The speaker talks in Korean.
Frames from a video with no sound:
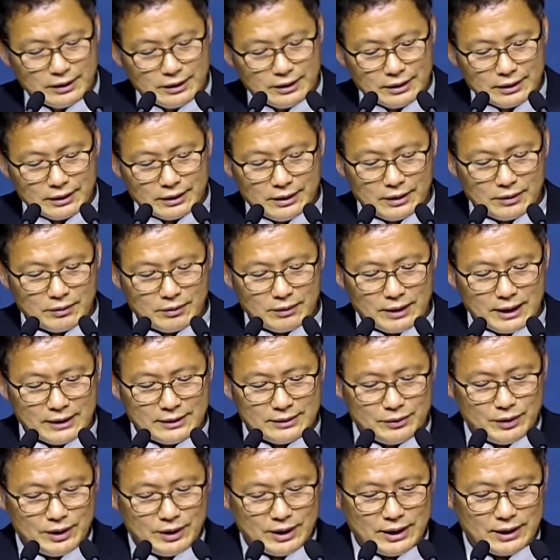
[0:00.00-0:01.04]
그리고 난
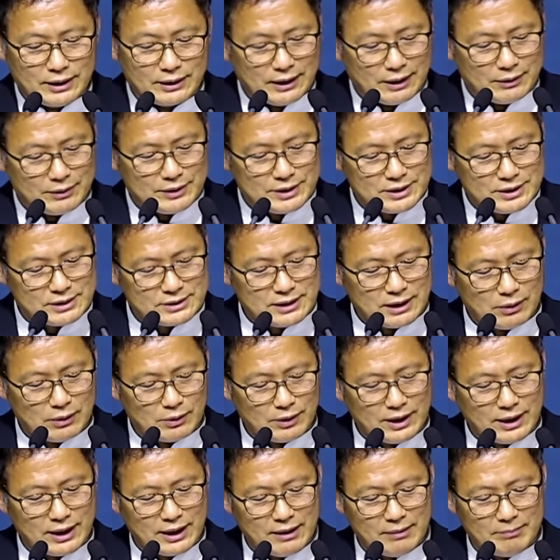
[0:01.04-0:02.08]
뒤에 다윗이
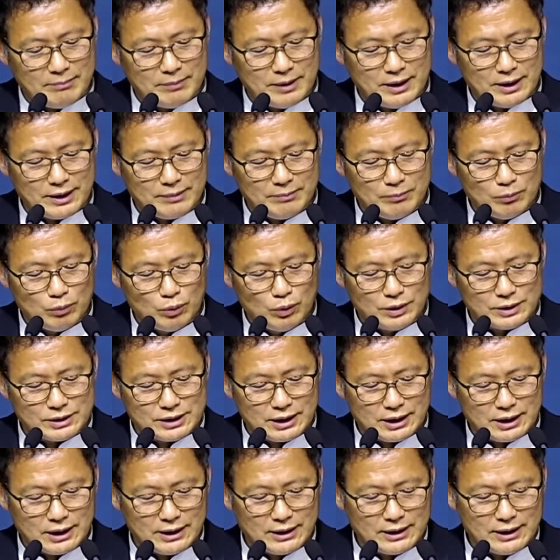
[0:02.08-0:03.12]
사울에게 한 말이
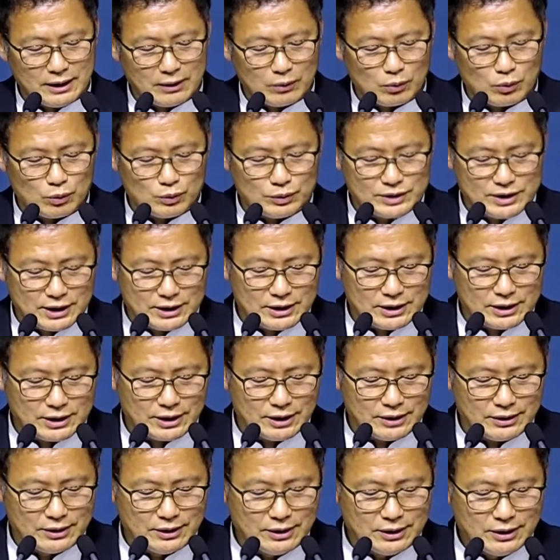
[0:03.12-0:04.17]
무엇인가에 대한
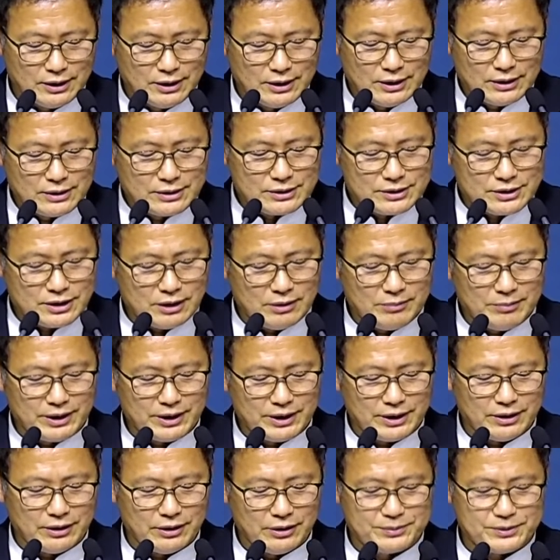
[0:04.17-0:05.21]
구체적인 설명이
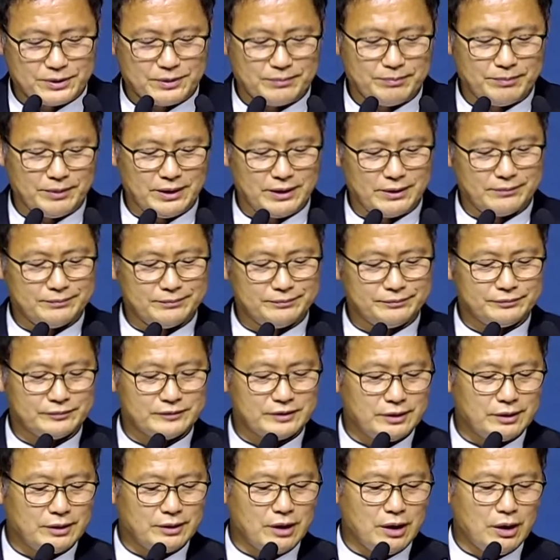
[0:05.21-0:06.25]
없습니다.
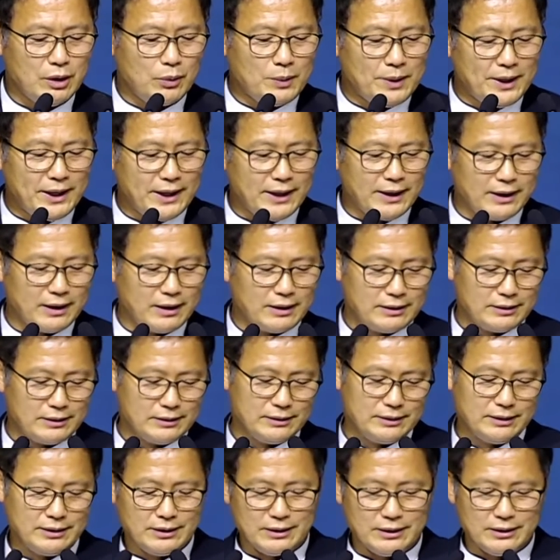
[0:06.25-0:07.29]
왜
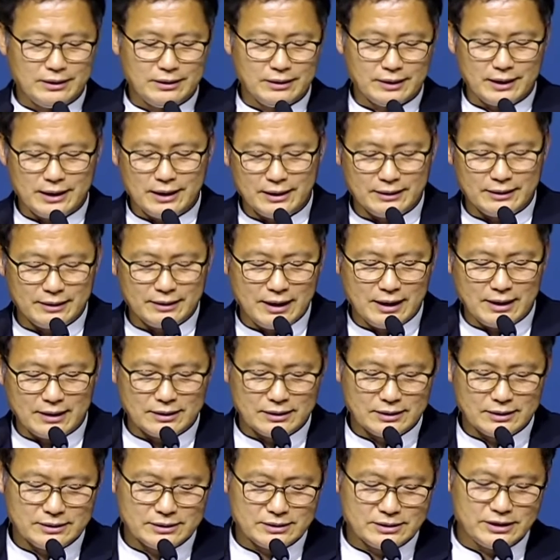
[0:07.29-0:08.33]
이렇게 했나
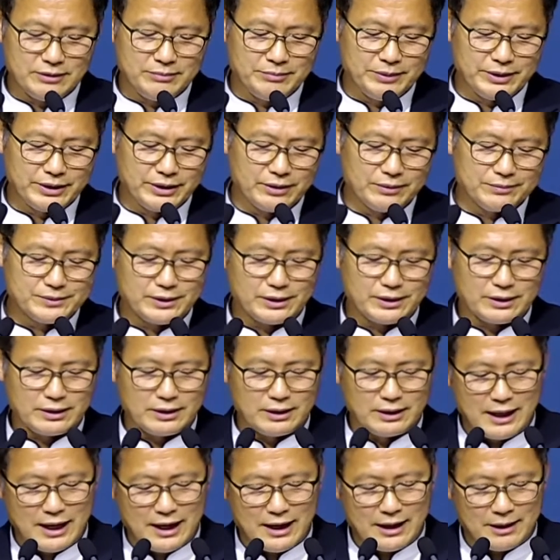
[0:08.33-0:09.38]
설명이 없어요.
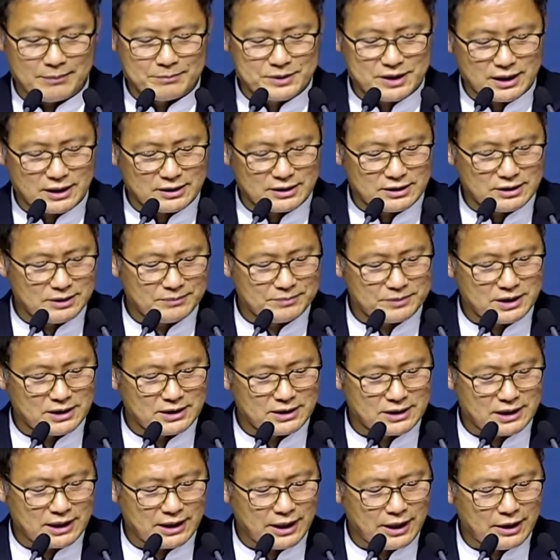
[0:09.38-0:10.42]
그러나 앞장
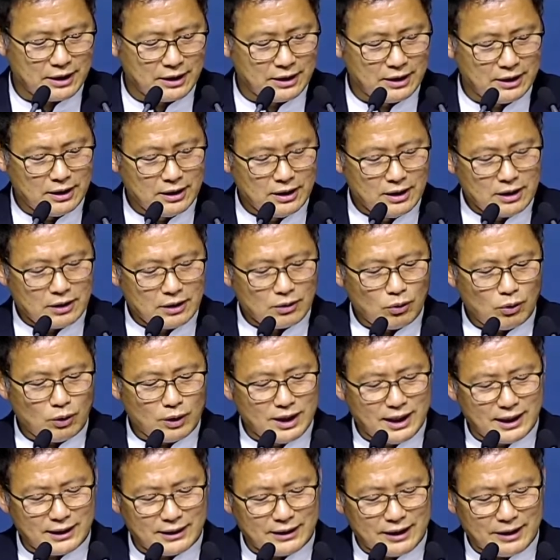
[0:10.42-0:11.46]
17장에
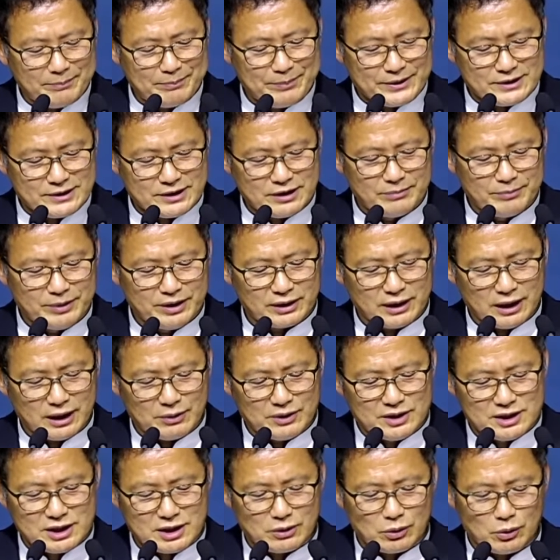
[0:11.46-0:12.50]
골리앗 앞에 서며
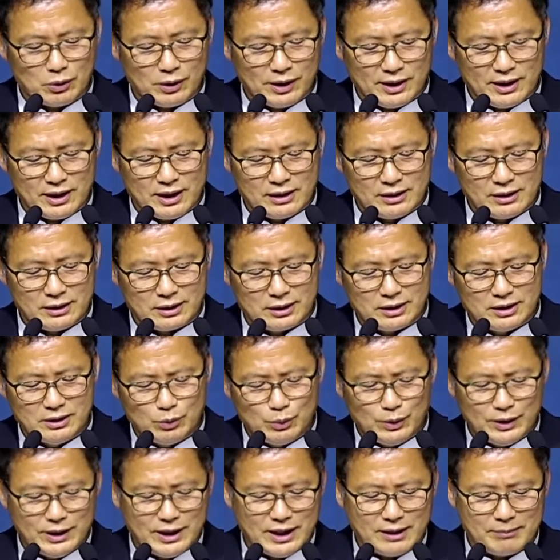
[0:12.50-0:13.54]
다윗이 토해내는 그
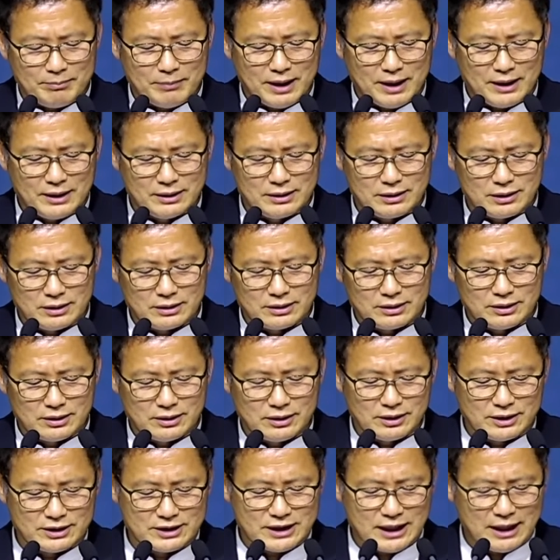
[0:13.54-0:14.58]
위대한 말들을 들은
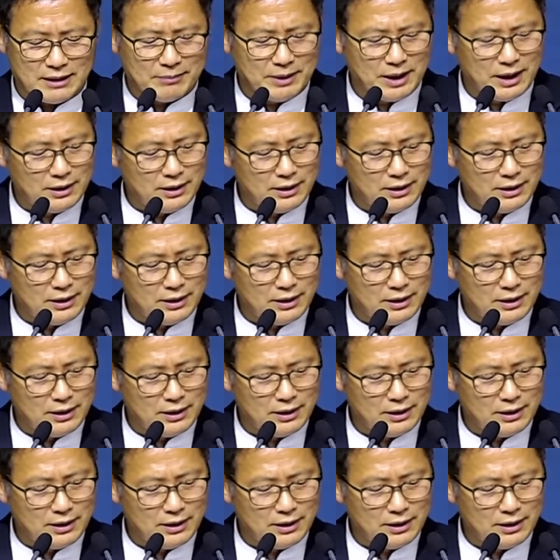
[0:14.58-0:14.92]
것이 아마